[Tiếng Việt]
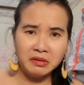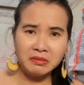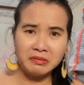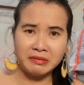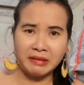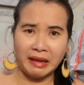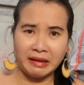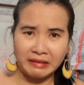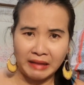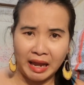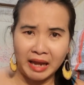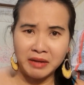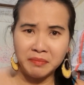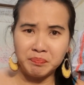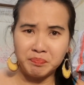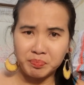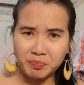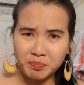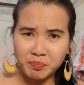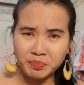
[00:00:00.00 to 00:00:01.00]
tẹt tẹt
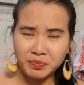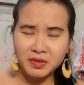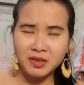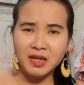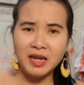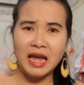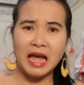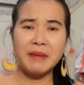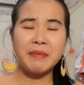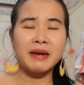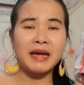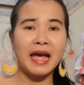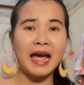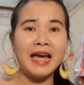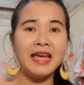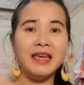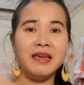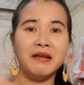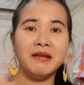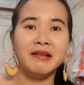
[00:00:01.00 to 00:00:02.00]
hai ba cái
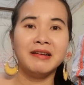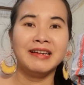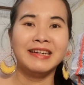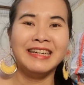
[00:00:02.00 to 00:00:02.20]
vậy đó